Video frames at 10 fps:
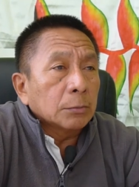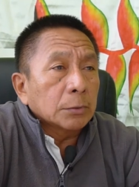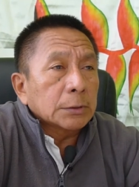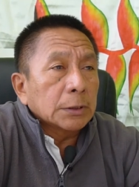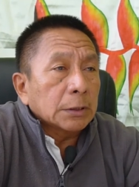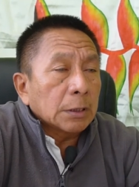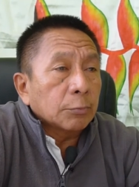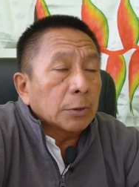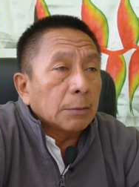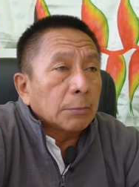pues, se le
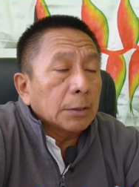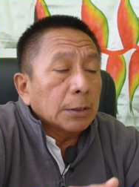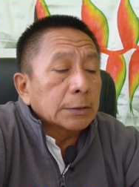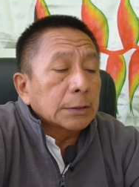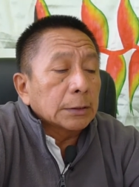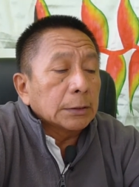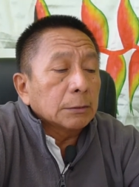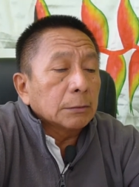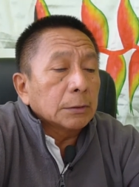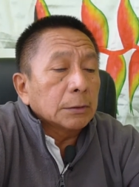escapó la mano en el
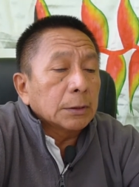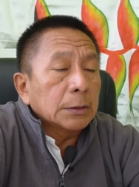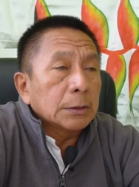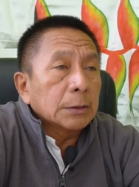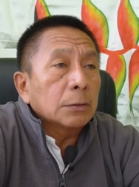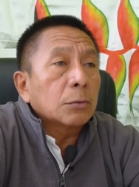sentido de,